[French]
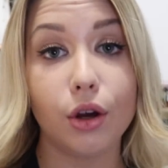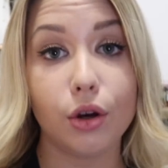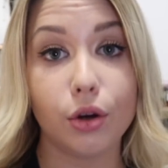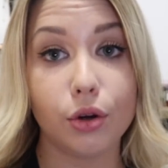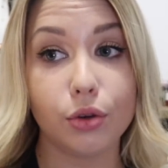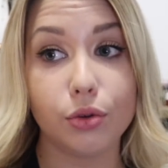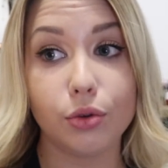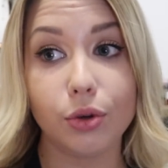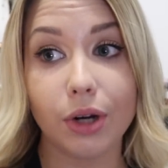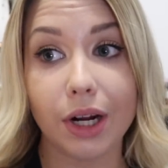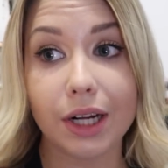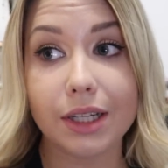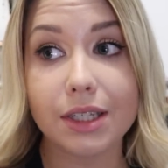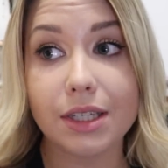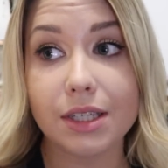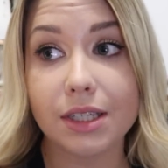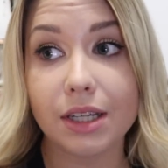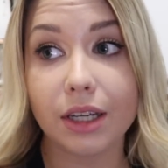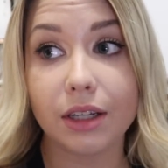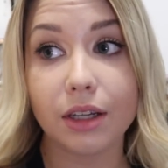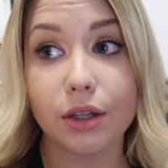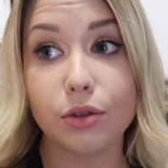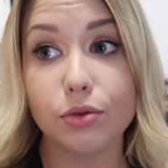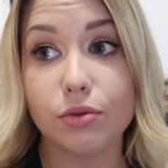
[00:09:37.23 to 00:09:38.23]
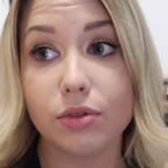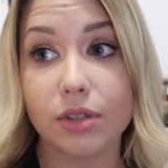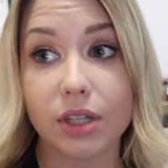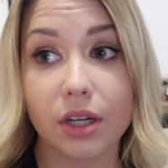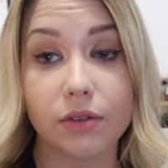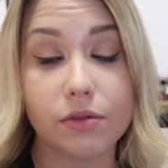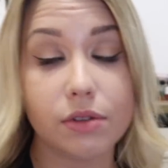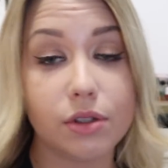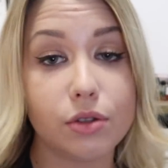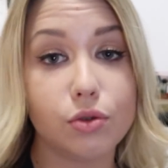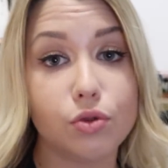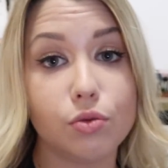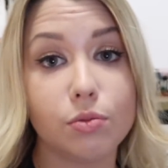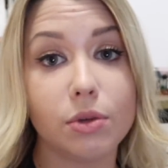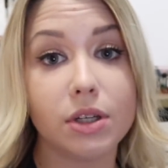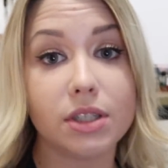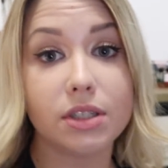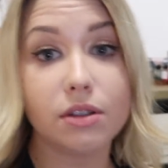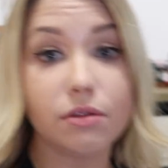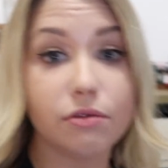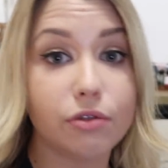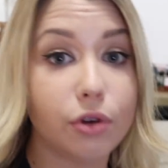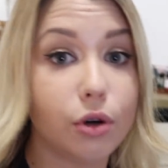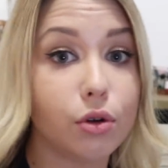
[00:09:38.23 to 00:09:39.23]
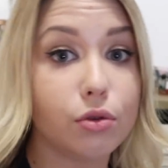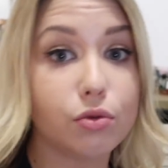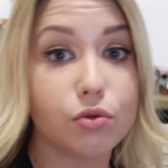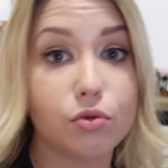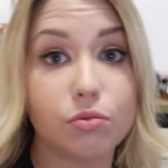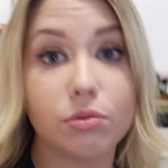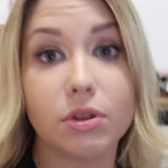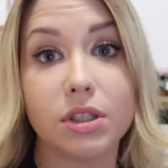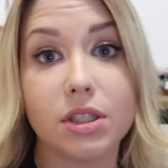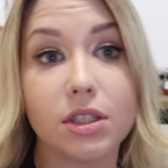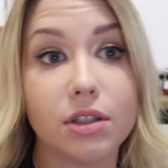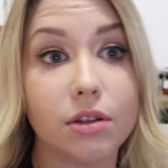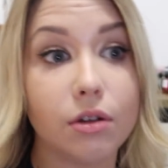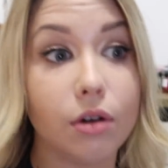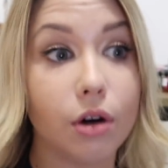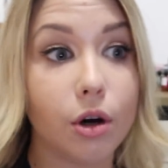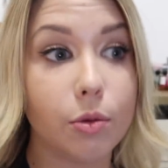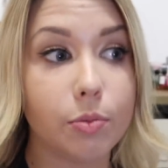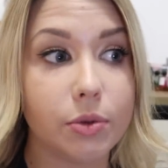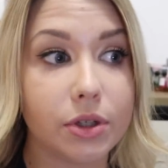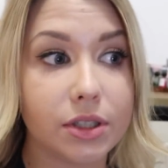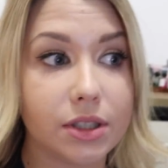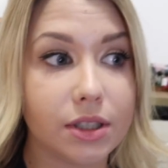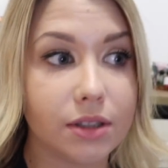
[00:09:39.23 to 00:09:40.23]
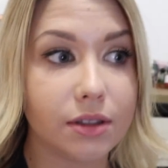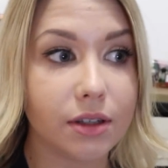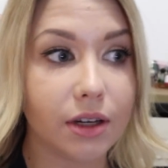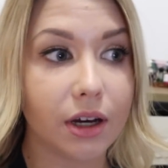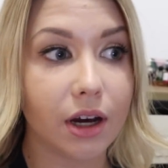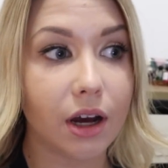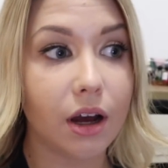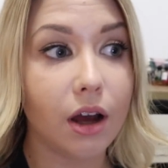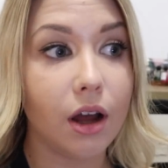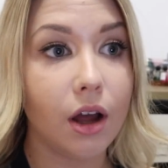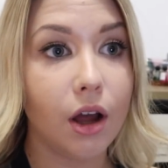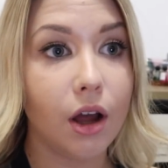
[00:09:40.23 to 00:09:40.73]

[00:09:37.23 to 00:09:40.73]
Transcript: de l'artisanat, du service, du Made in France ou Made in Europe, etc.